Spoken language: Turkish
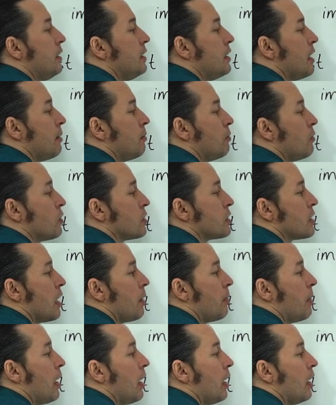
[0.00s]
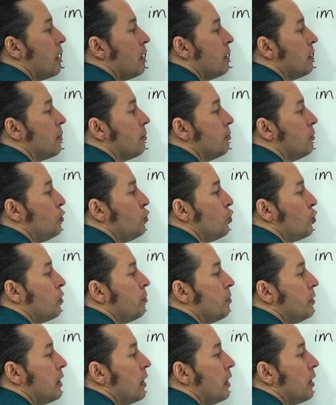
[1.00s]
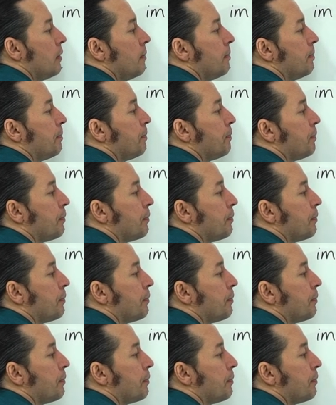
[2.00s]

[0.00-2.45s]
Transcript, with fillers: diyeceğim o zaman bu durumda?